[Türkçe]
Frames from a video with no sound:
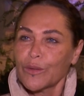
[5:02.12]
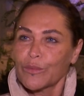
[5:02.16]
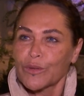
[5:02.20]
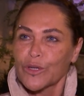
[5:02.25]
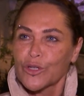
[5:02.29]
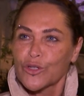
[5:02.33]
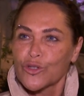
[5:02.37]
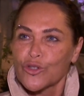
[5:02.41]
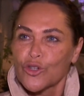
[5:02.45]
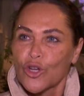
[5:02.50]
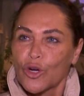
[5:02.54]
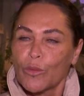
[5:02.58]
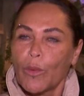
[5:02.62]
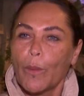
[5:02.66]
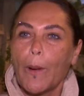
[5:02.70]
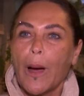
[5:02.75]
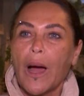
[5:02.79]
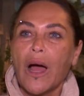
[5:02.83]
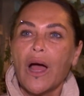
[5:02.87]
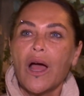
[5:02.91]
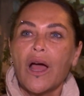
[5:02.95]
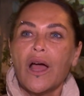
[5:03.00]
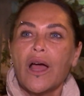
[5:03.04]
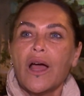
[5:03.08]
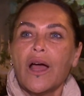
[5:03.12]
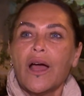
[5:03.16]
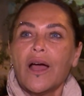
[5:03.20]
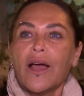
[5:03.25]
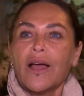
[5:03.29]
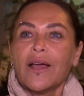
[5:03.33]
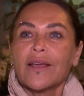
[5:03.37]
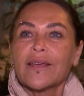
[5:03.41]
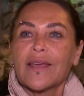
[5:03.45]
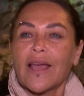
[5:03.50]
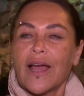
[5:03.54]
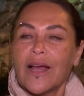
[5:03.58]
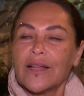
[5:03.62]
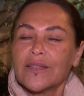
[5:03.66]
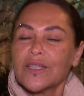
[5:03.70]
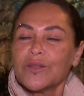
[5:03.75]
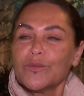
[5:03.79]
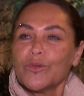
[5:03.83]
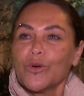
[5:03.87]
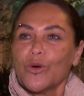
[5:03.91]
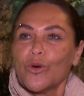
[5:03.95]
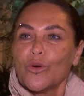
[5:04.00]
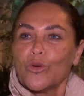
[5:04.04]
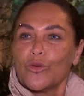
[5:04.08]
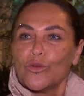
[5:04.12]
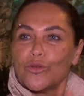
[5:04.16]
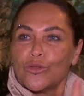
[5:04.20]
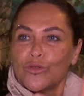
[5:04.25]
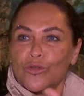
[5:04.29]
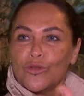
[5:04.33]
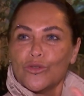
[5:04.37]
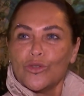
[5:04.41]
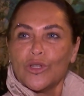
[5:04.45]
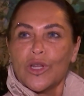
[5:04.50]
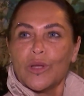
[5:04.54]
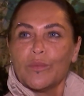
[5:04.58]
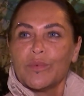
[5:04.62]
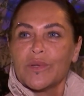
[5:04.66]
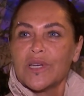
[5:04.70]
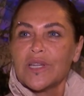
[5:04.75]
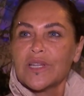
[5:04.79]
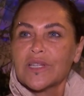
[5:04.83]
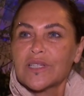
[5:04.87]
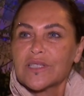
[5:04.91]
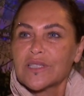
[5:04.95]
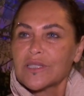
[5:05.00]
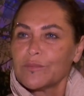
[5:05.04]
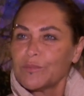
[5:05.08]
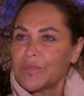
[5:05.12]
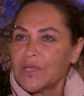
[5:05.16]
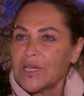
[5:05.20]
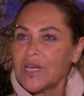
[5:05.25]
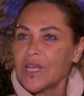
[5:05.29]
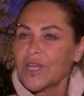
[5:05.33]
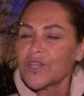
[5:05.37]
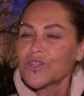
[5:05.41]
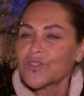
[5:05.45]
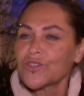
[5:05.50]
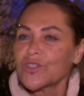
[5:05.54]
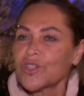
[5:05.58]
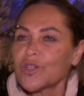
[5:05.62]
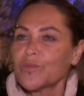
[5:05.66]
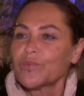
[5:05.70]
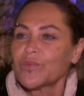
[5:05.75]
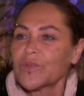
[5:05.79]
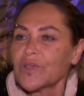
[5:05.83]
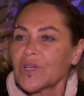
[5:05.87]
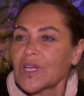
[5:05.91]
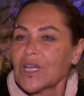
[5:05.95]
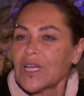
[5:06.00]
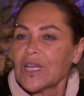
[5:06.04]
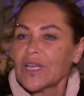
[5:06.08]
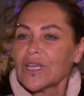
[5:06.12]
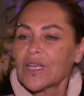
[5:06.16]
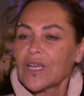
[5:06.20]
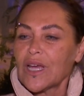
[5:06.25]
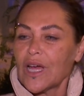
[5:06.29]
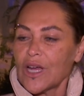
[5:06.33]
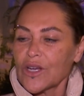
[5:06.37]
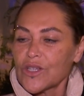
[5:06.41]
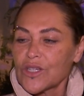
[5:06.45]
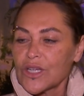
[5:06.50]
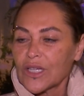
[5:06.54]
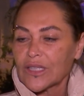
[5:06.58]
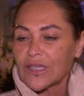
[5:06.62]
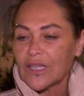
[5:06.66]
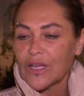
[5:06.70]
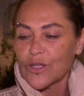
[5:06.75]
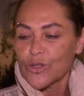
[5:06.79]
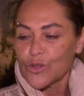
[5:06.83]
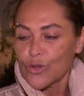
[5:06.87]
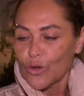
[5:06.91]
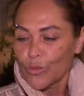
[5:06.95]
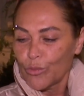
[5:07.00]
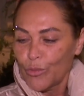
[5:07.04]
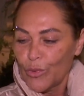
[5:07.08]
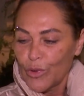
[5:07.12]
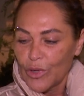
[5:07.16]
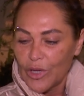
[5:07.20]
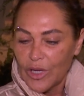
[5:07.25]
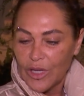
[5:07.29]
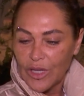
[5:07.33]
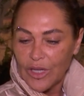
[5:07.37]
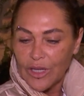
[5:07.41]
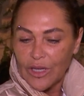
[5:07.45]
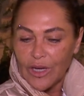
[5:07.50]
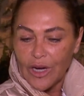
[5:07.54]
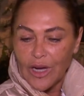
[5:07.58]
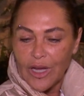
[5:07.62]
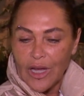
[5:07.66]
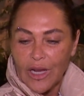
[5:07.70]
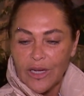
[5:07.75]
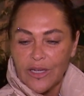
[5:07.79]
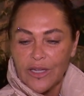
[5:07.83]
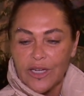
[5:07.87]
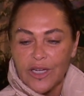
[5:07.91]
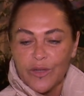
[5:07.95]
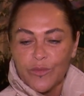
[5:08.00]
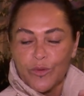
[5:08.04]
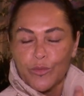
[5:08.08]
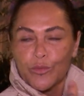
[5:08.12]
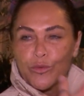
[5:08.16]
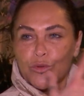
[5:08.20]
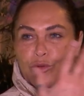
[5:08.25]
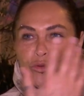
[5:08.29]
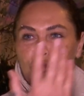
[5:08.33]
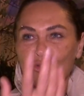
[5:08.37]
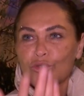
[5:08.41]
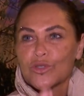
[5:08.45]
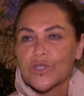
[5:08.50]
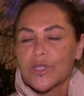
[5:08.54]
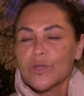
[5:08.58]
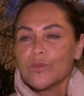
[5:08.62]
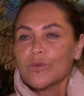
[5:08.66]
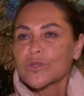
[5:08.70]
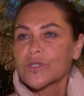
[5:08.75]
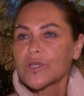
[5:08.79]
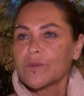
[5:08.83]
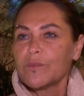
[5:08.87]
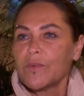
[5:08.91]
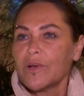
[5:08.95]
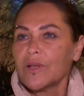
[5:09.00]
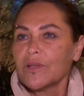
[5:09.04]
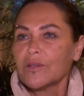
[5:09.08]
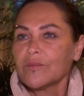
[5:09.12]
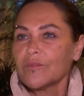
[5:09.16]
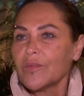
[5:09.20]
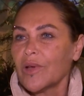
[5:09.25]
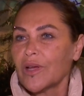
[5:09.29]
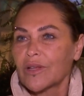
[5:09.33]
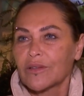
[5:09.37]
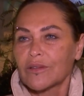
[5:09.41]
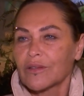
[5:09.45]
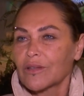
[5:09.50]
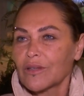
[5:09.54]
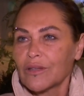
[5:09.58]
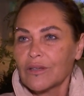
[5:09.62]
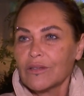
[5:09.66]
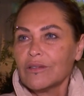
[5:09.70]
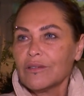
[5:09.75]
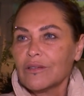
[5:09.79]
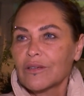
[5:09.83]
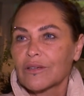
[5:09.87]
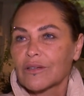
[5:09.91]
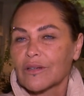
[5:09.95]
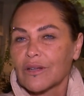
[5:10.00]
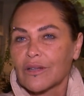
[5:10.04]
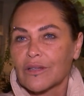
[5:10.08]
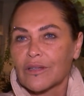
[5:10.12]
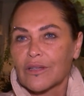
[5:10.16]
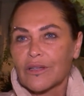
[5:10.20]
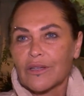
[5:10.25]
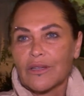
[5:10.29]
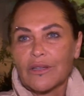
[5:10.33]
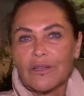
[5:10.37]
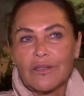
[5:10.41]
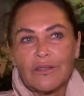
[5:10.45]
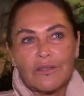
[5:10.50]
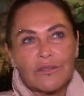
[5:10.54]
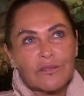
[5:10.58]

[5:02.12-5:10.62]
gibi yaşıyorum ama kendimi o ürünle birleştirip gerçekten çok böyle hayallerimi büyütürsem o zaman ben de herhalde